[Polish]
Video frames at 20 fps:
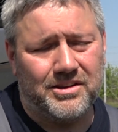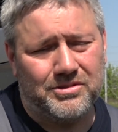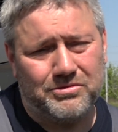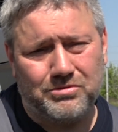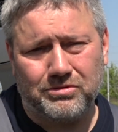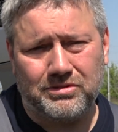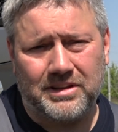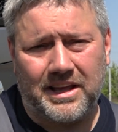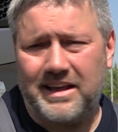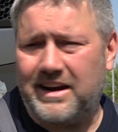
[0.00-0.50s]

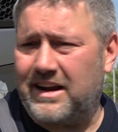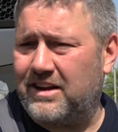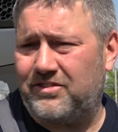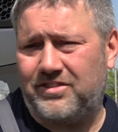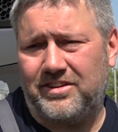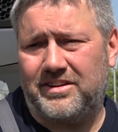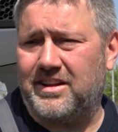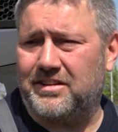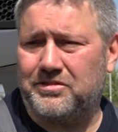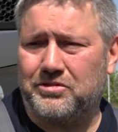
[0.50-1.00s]
Tutaj
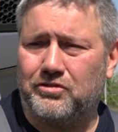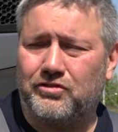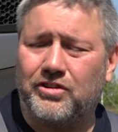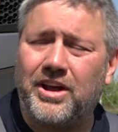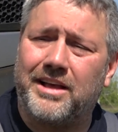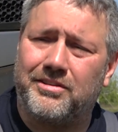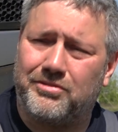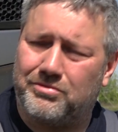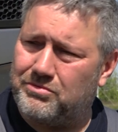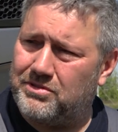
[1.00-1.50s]
raczej na to
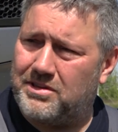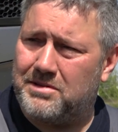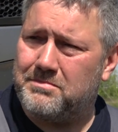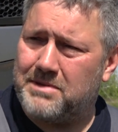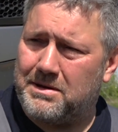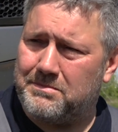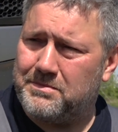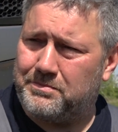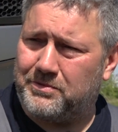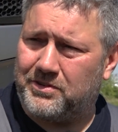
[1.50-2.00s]
czasu nie
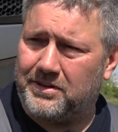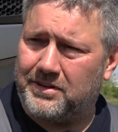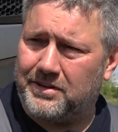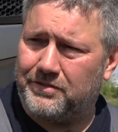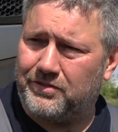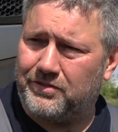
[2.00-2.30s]
mamy przede